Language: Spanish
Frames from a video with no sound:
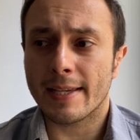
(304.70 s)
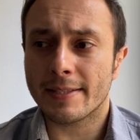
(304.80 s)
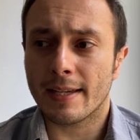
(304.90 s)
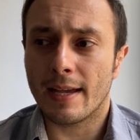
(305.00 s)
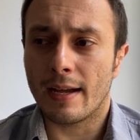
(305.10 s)

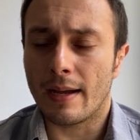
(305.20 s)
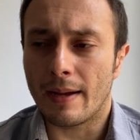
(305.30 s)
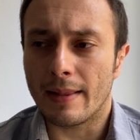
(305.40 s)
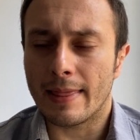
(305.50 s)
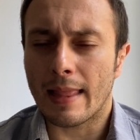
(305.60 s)
es
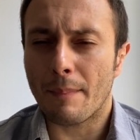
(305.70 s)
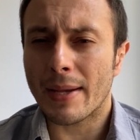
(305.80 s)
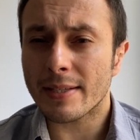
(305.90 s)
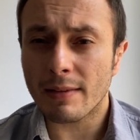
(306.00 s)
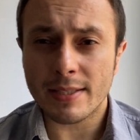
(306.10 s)
ah, la
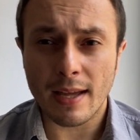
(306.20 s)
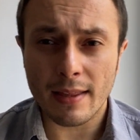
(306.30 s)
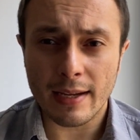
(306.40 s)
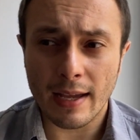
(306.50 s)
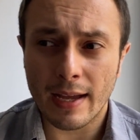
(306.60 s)
más avanzada,
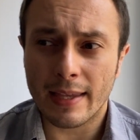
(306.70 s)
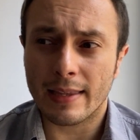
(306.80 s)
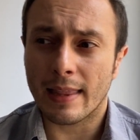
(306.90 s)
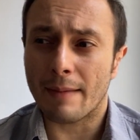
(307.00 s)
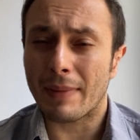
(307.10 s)
diría,
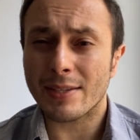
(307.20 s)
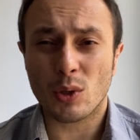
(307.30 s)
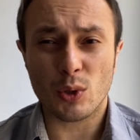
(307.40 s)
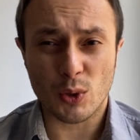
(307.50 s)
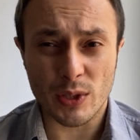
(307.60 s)
y la más
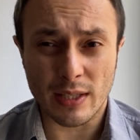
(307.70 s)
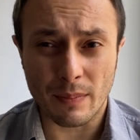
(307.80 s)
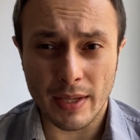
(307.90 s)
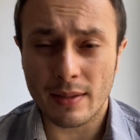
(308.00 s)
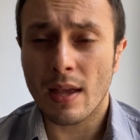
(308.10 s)
costosa
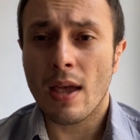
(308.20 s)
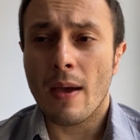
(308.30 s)
también.